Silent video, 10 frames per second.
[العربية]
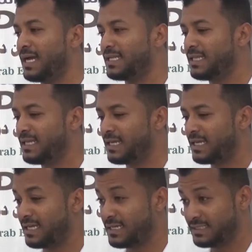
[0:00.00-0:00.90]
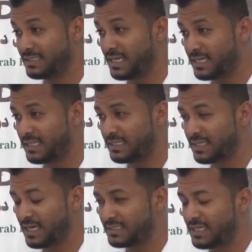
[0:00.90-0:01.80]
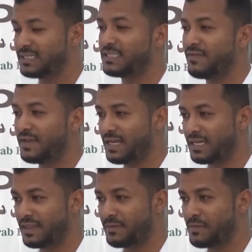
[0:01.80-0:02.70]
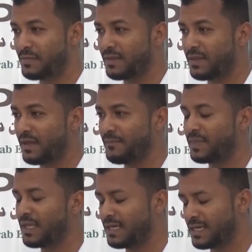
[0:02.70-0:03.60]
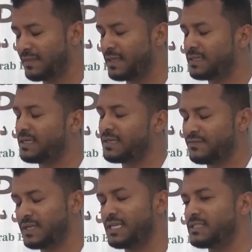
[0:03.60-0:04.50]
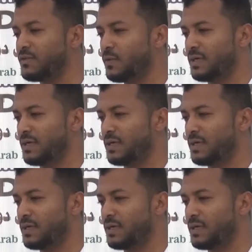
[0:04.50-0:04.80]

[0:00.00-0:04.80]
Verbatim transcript: ادينا زياده الانتاج استفاد عدد كثير من المرضى كذا تقليص في